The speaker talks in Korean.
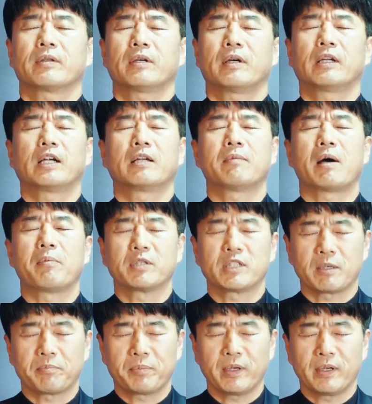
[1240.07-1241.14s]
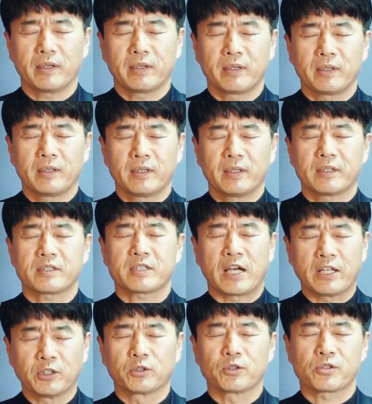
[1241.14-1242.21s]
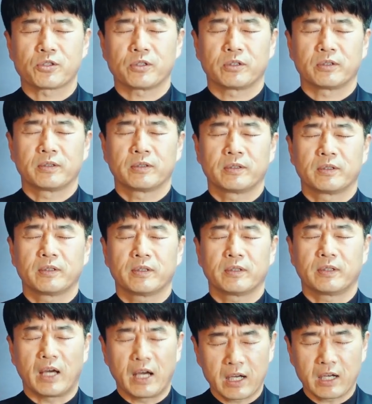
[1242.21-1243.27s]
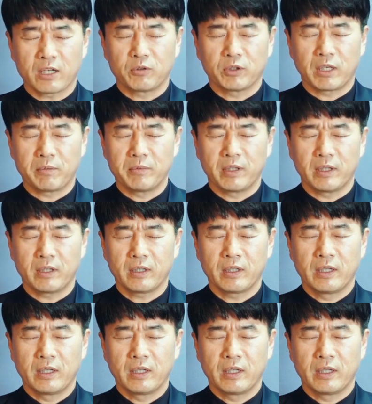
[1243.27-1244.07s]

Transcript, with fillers: 하나님 아버지 앞에 자녀로서 나아가기 원합니다.